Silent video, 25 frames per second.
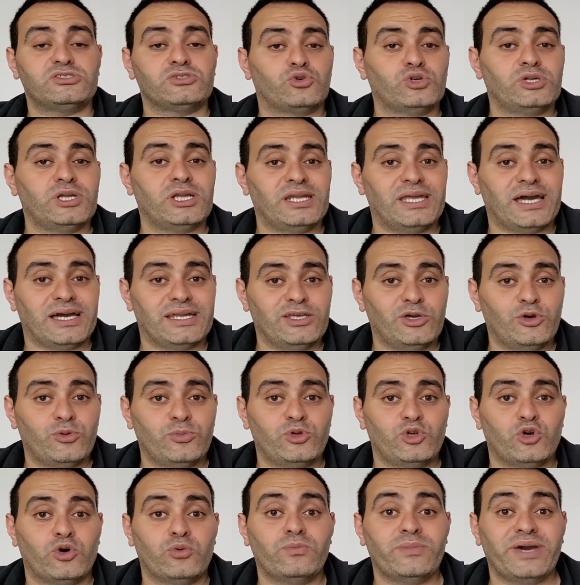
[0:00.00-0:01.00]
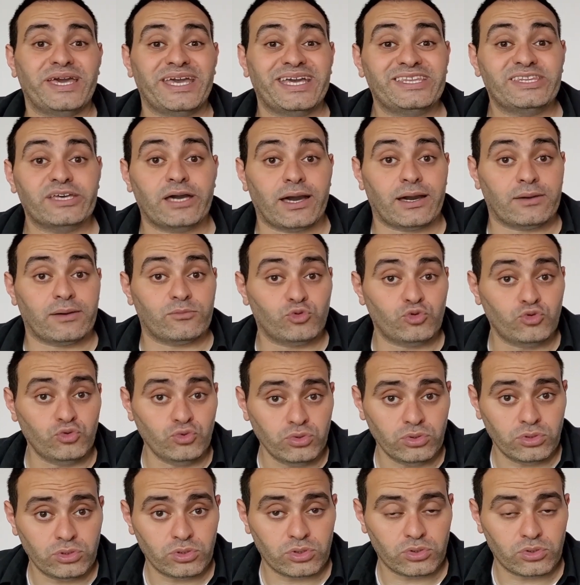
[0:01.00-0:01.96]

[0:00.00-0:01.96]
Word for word: كل اللي عليهم ان هم يدعموه